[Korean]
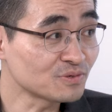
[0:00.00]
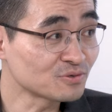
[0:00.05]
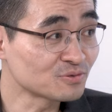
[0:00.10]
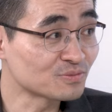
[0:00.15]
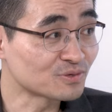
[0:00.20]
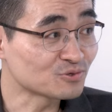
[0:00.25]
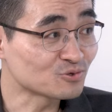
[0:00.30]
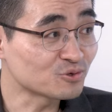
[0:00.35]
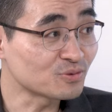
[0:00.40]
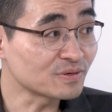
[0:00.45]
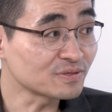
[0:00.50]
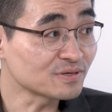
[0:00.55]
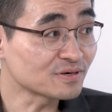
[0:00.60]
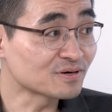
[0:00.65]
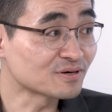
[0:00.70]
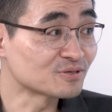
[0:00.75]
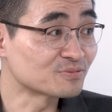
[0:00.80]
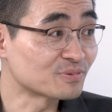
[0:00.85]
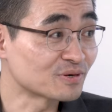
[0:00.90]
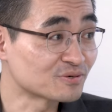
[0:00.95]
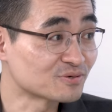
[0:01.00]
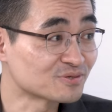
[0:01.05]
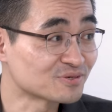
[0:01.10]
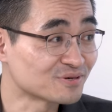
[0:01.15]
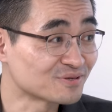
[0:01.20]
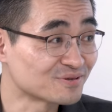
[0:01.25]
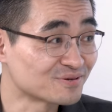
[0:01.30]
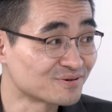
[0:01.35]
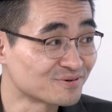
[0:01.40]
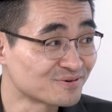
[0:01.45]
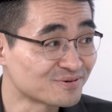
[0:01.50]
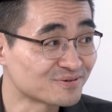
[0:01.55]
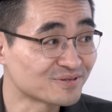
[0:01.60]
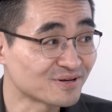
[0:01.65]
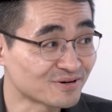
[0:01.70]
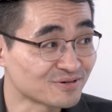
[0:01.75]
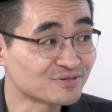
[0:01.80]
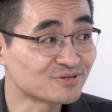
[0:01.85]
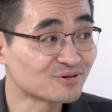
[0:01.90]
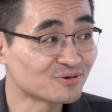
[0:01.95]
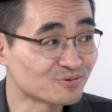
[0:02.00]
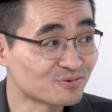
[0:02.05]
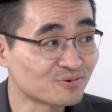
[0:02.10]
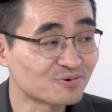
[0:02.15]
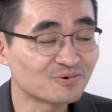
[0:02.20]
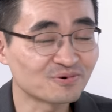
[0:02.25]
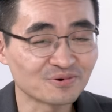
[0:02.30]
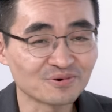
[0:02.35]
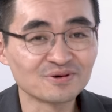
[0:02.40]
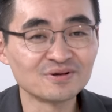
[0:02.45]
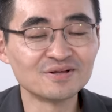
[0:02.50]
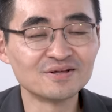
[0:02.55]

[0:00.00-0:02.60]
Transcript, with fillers: 원 막 초반대까지 빠졌잖아요. 당시에도.